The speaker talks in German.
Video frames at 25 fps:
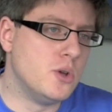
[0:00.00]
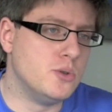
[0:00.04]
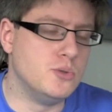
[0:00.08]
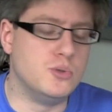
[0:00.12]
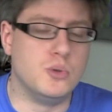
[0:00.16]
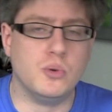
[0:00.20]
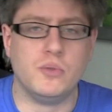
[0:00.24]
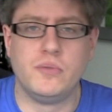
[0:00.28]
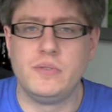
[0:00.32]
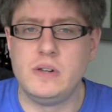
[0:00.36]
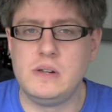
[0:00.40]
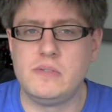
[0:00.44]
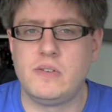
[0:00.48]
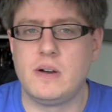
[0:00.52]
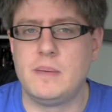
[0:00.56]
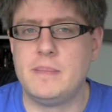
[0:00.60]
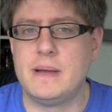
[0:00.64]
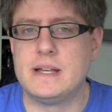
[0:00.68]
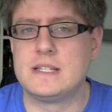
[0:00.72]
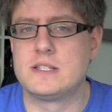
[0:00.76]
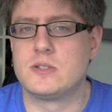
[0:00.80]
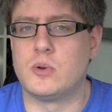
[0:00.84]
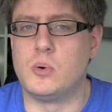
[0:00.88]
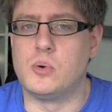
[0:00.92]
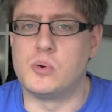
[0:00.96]
so viel
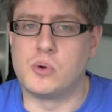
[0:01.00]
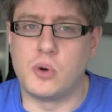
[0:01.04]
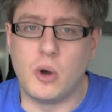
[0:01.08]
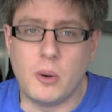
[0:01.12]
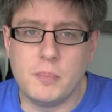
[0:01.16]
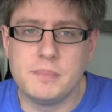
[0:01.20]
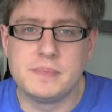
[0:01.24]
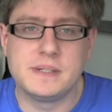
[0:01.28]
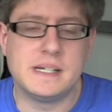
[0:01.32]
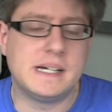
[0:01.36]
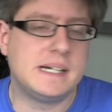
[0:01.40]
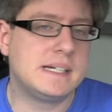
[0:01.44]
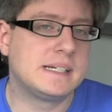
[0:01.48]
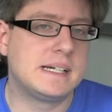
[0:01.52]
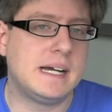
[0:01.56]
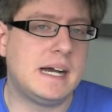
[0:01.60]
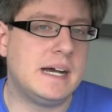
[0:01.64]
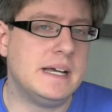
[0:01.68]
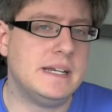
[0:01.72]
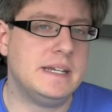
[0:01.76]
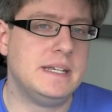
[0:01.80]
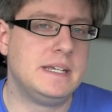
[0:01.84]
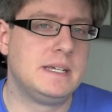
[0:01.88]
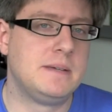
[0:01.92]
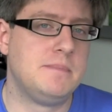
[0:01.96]
Verbesserung kommt da
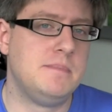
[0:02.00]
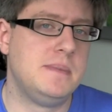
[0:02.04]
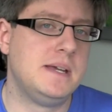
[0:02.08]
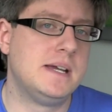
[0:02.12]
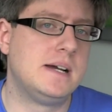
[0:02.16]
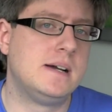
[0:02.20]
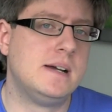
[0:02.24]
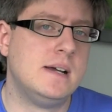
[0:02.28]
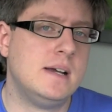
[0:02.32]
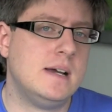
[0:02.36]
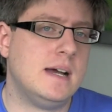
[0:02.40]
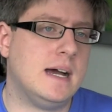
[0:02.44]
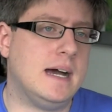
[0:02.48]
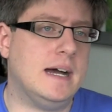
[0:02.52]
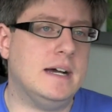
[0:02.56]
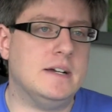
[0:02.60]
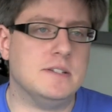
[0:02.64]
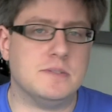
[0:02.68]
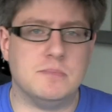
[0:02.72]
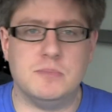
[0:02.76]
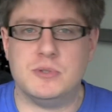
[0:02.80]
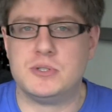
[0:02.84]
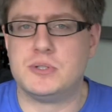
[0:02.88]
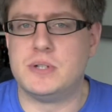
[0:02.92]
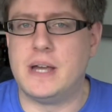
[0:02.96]
gar nicht mehr,
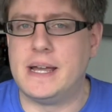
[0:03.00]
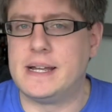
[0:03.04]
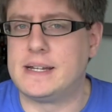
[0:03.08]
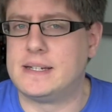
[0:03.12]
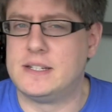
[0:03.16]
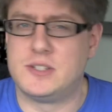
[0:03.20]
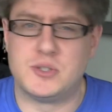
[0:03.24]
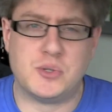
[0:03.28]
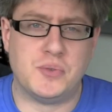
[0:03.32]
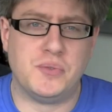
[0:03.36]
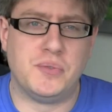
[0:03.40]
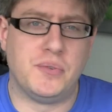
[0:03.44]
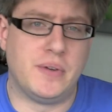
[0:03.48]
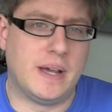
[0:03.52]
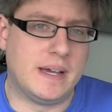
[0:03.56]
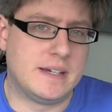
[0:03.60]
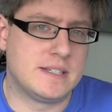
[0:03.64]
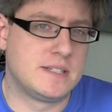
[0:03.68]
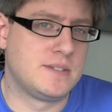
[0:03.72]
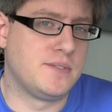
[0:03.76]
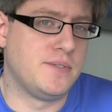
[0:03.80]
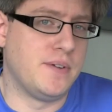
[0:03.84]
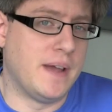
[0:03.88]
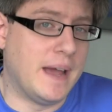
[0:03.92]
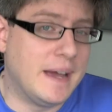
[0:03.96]
also müsste eigentlich schon
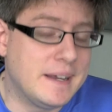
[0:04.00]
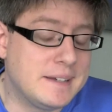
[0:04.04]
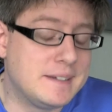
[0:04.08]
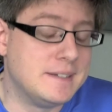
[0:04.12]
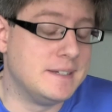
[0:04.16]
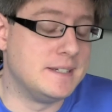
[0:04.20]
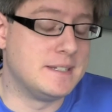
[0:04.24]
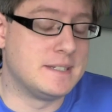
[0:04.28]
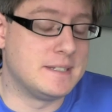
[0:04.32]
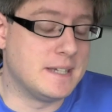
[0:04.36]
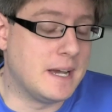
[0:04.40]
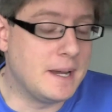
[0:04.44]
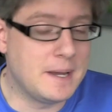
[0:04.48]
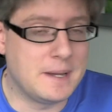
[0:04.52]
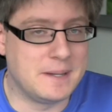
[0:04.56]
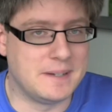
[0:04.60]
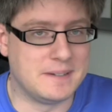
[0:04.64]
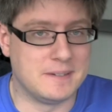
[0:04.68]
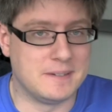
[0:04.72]
fast fertig sein.